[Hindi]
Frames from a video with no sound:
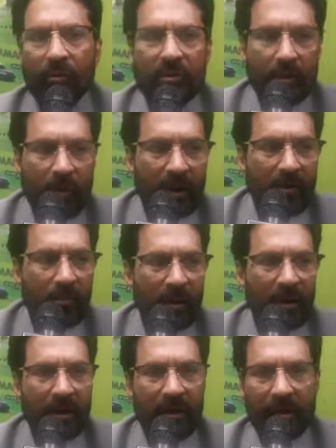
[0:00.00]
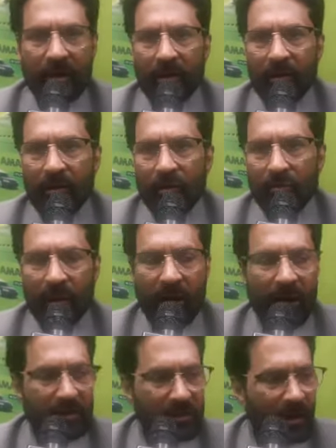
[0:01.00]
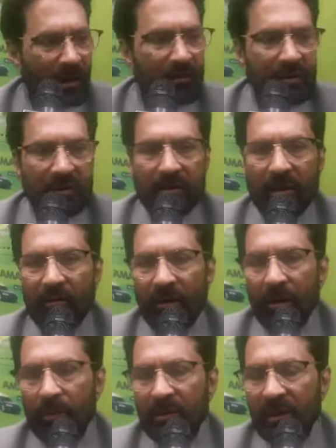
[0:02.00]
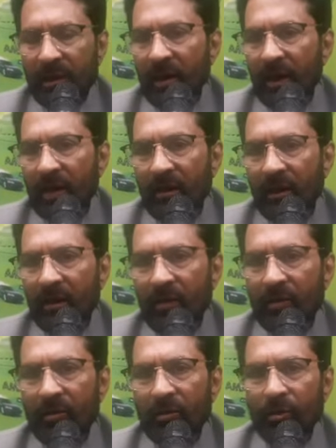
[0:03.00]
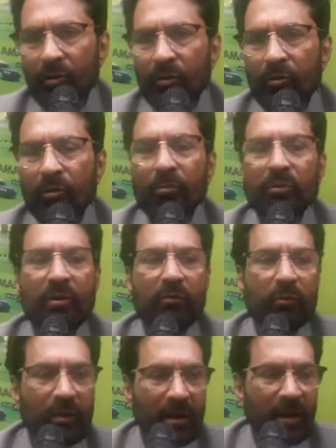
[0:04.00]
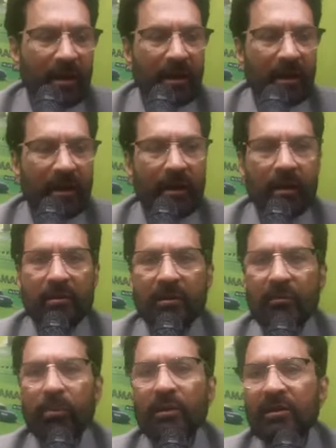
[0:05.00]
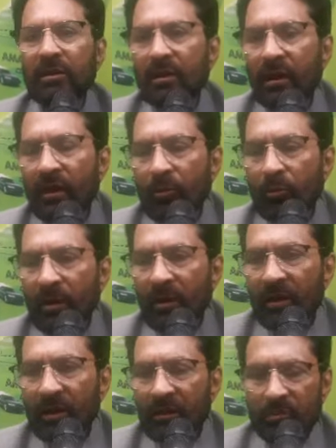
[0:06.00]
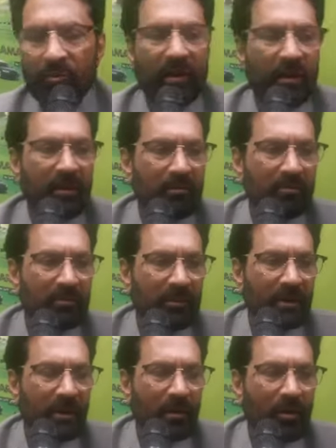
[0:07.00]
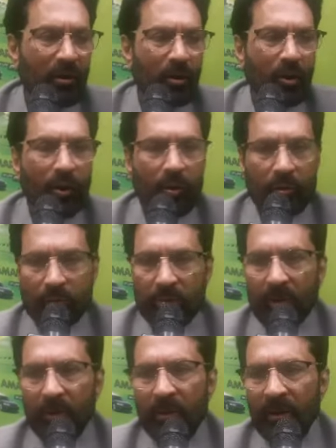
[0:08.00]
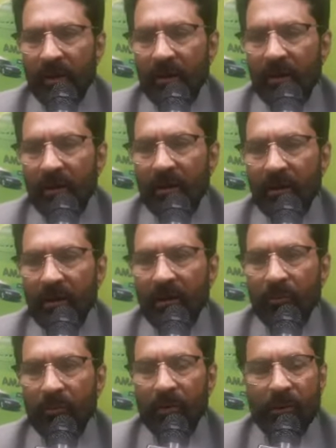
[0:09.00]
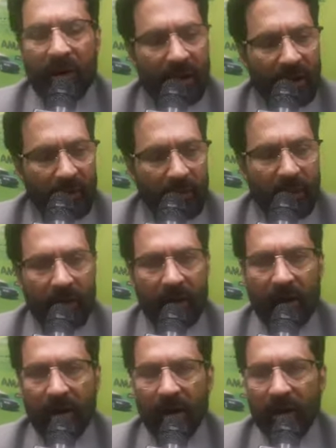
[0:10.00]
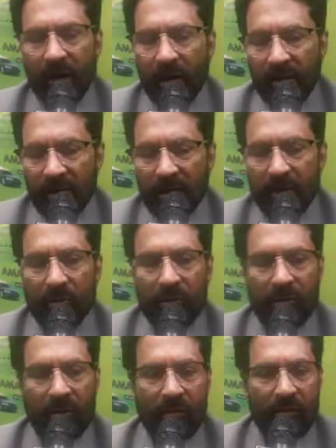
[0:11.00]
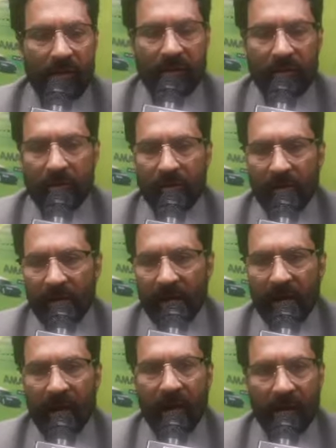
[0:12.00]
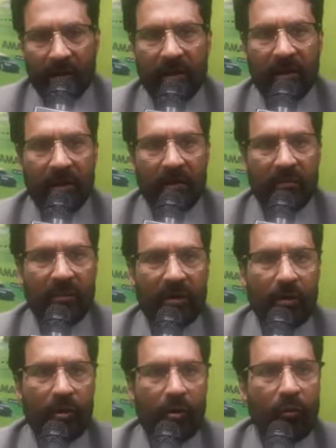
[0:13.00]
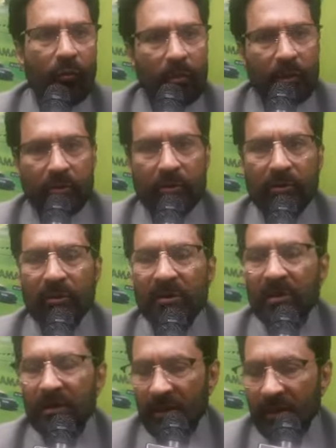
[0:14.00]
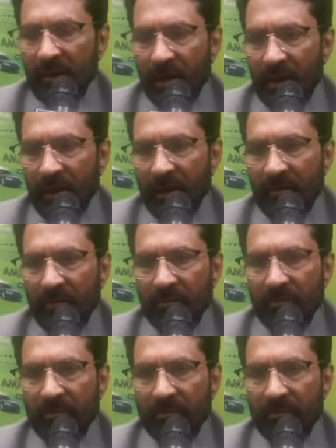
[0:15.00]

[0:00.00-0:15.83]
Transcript: उसके बाद मैं कुछ महाराष्ट्र का विज़िट था वहाँ पर चले गया था तो मुझे फ़ोन आने लगे कि सिर्फ 25 लाख रुपए रिलीज़ हुए हैं और उसमें भी बीबी के अलम का हाथी की जो जो सवारी का हाथी है वो भी उसी में से दिए जा रहे हैं